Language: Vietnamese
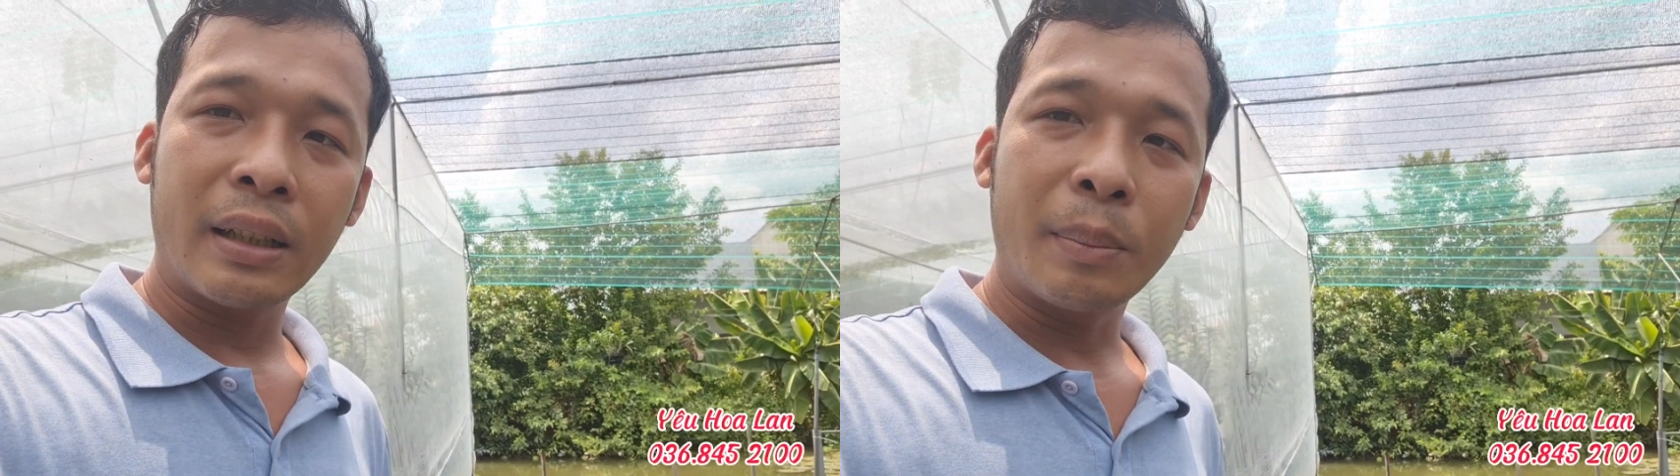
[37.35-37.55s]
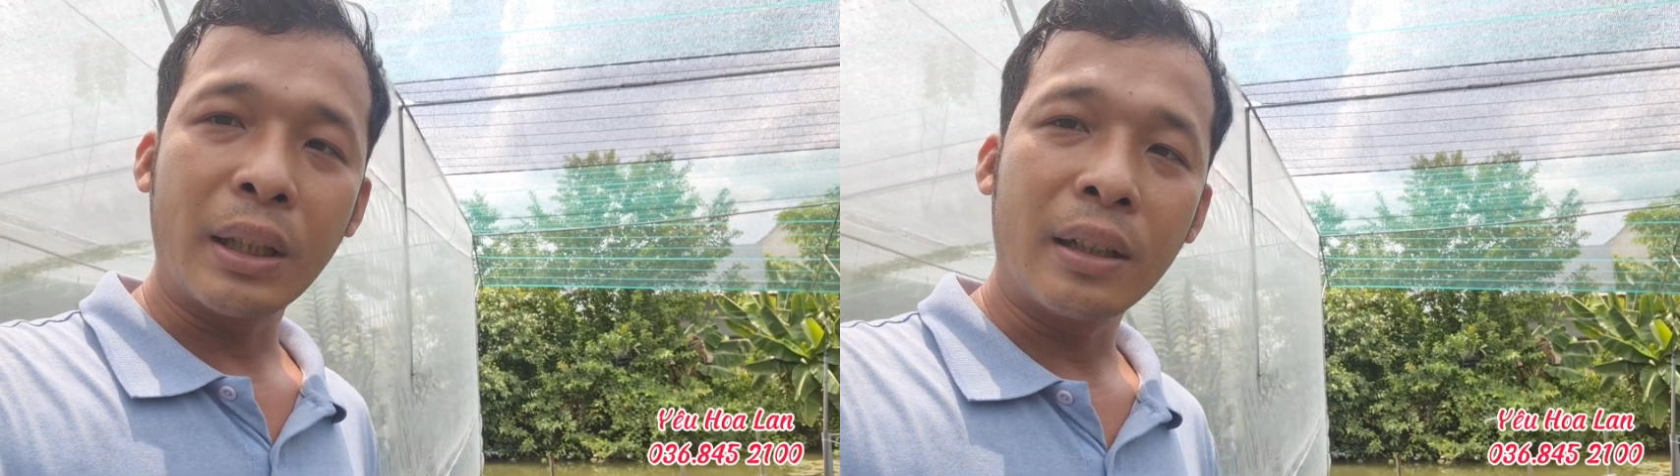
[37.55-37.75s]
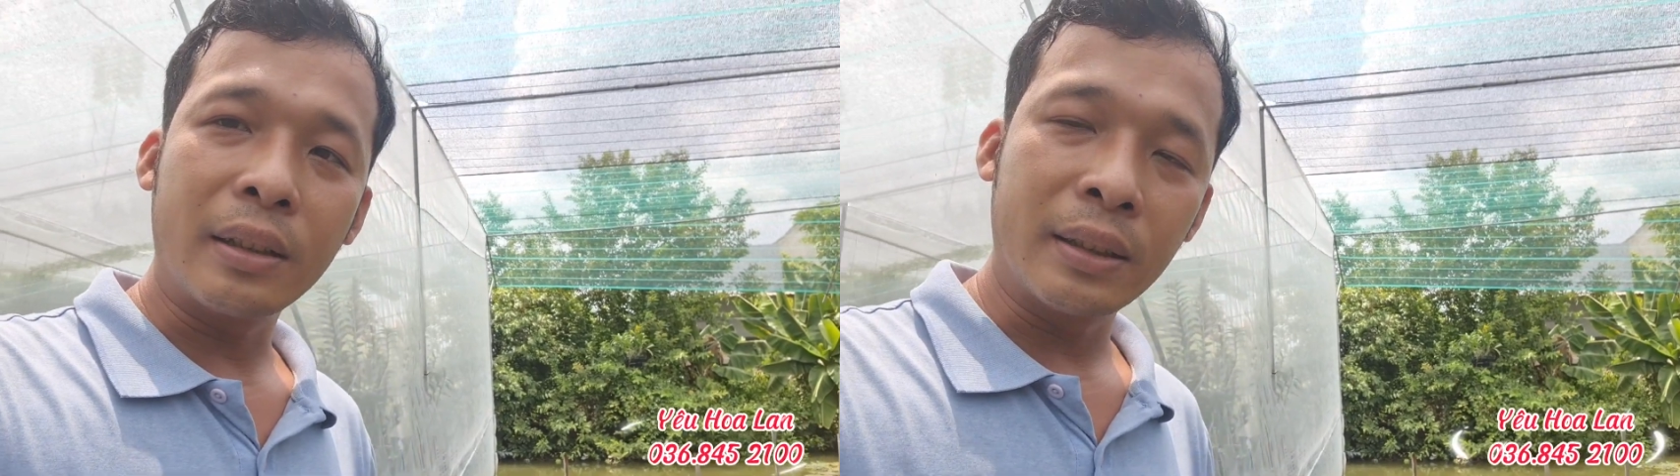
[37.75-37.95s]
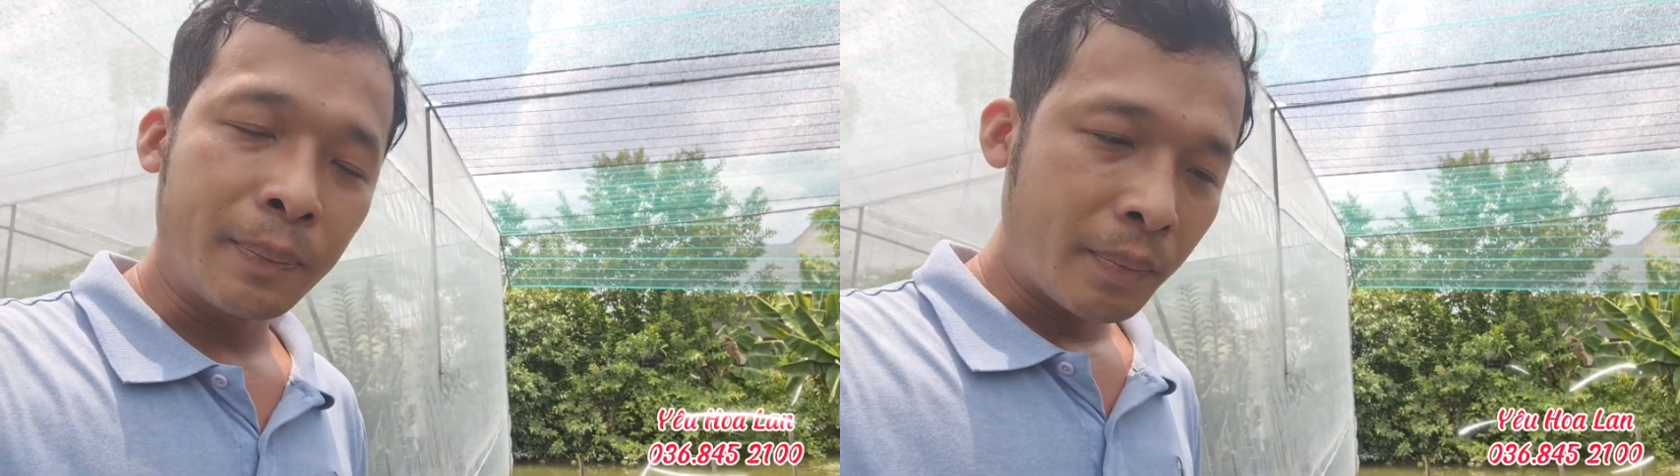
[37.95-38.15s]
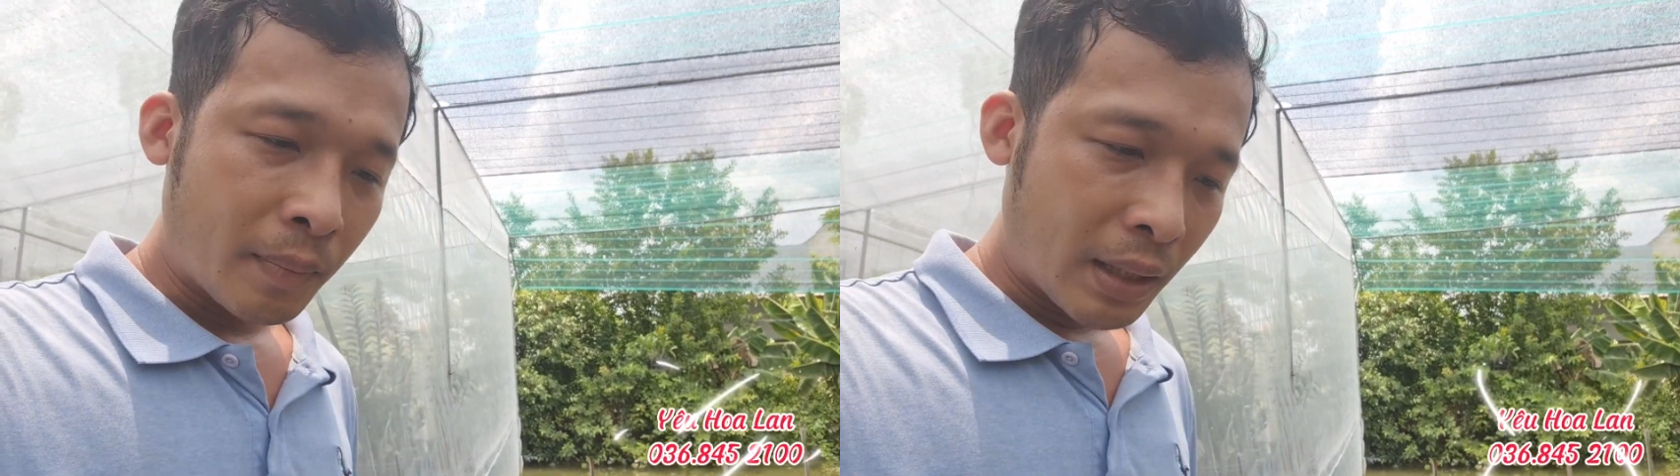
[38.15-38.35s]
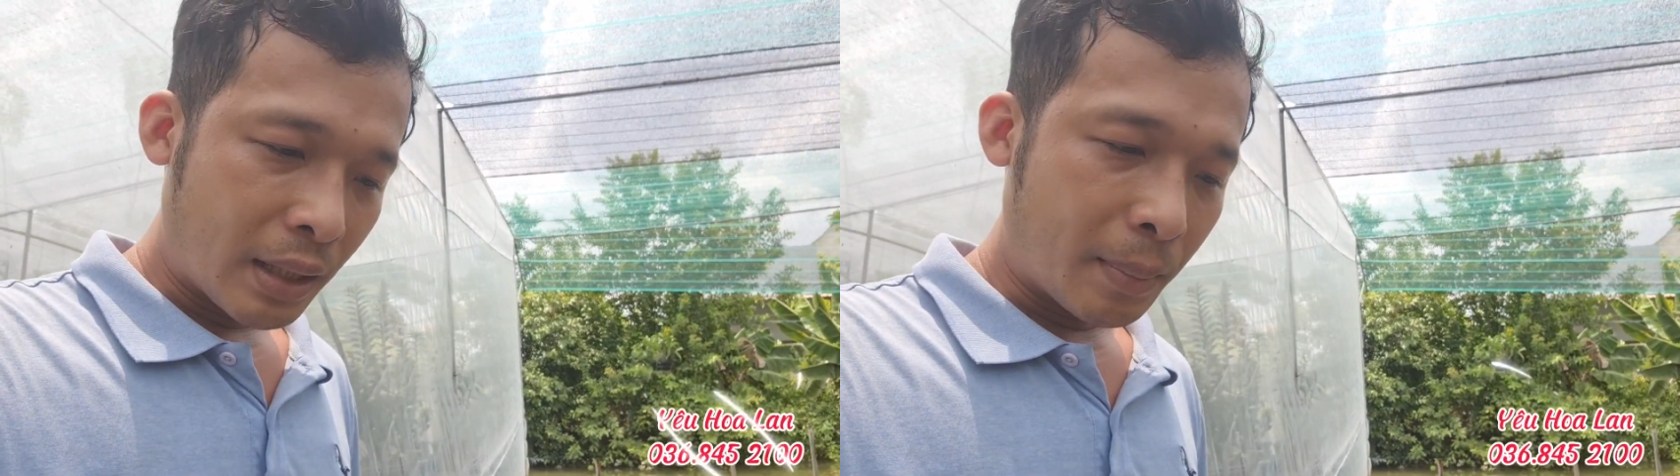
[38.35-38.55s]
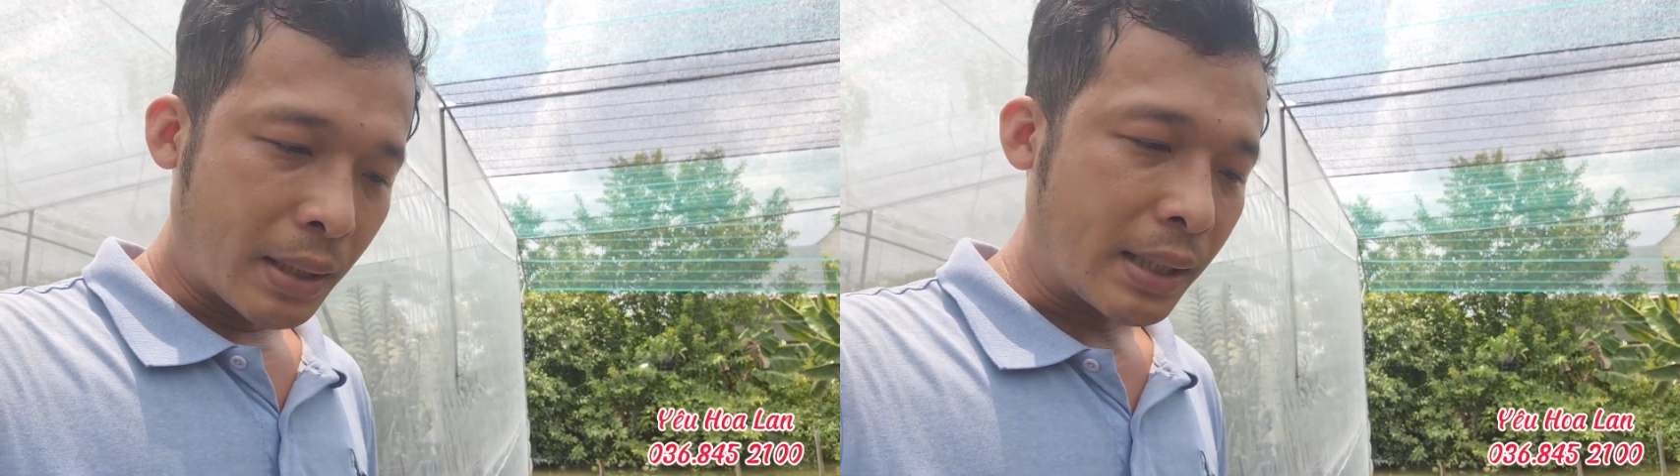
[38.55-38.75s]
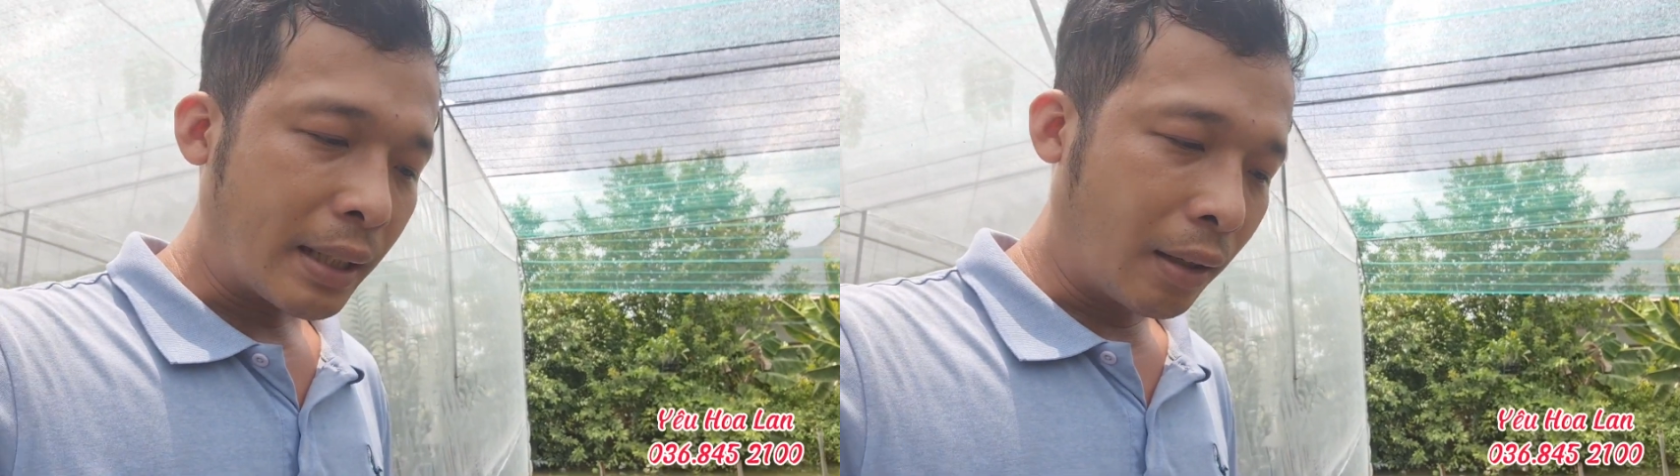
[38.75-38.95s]
bình thường thì
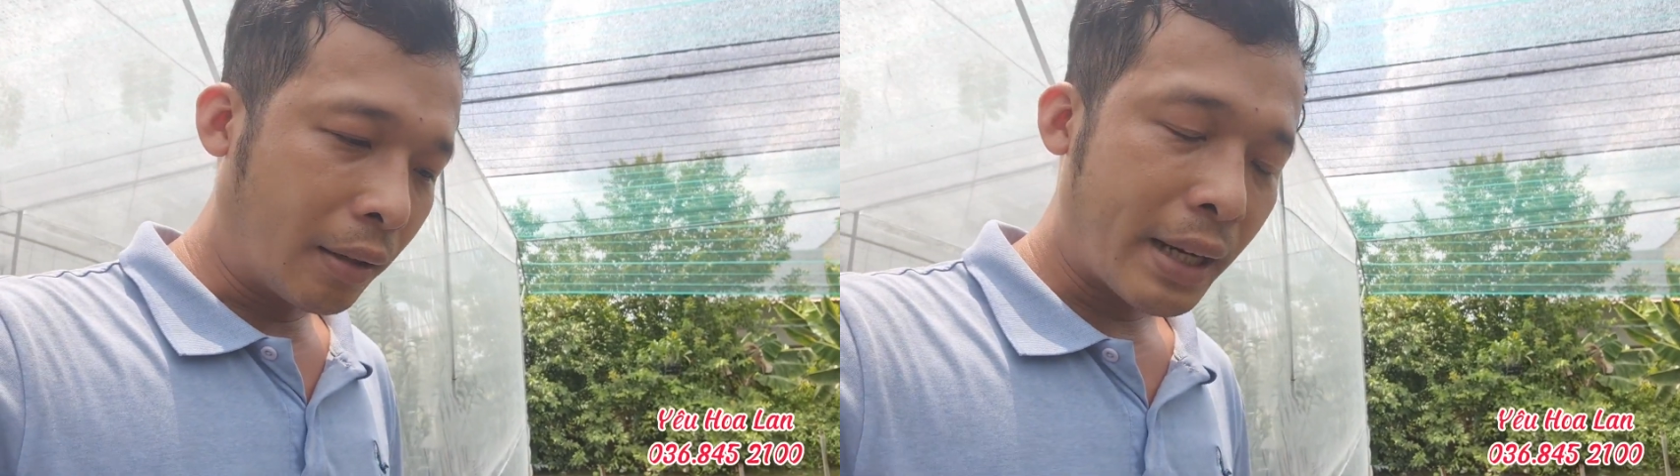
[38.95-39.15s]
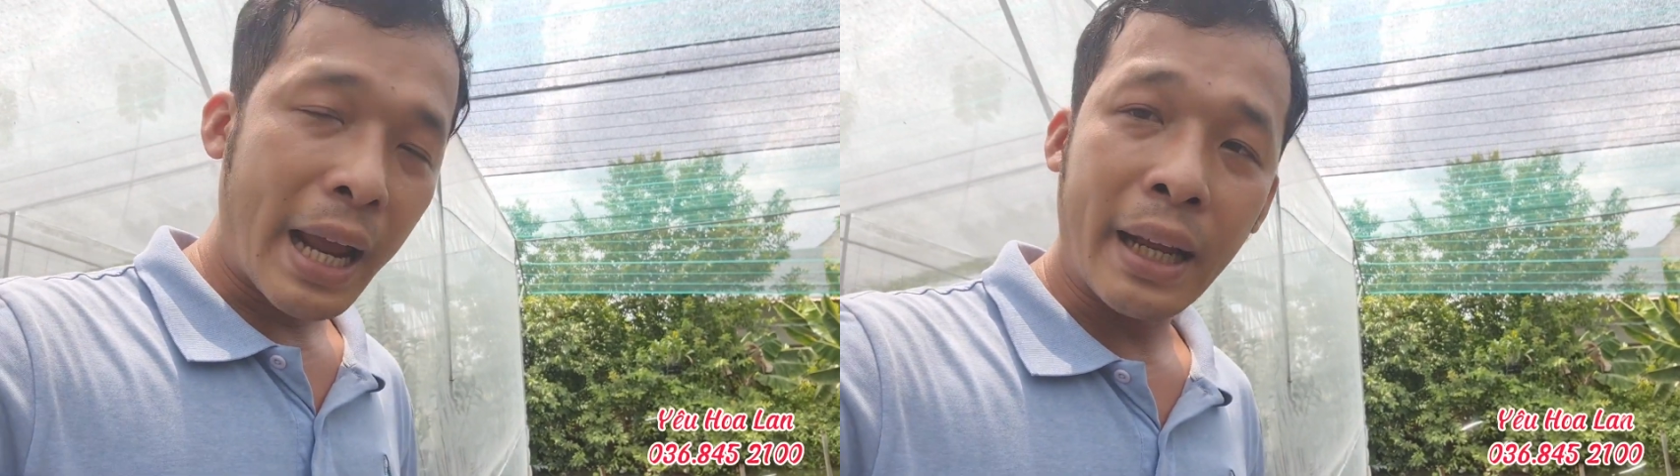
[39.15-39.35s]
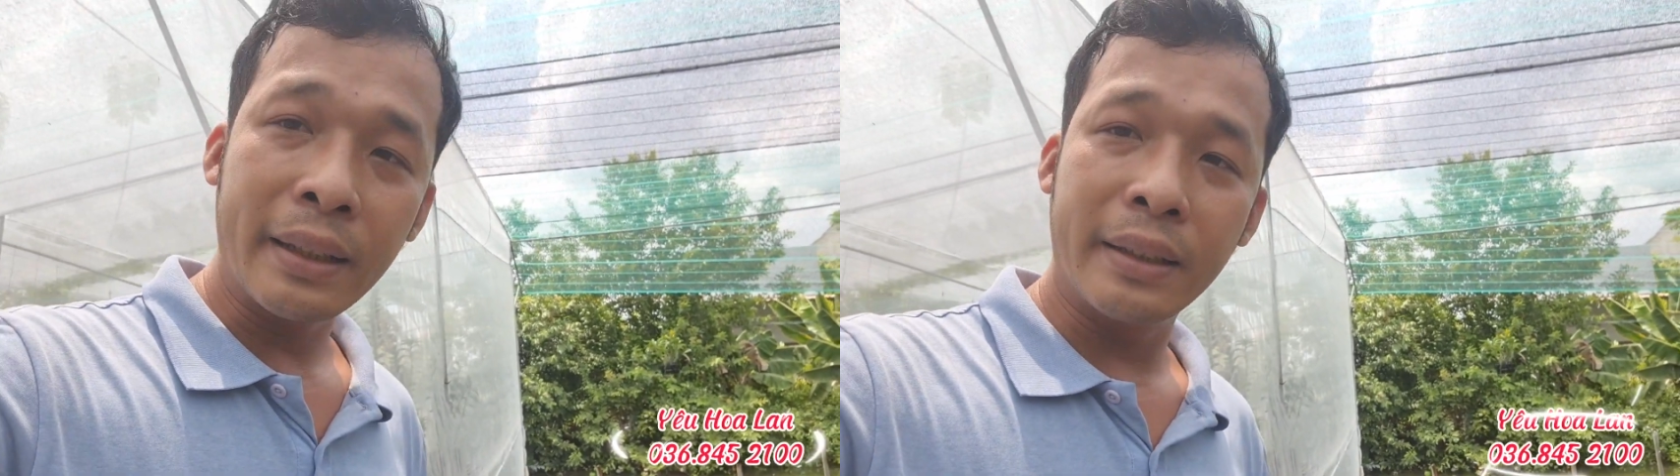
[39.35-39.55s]
mình sẽ lựa ra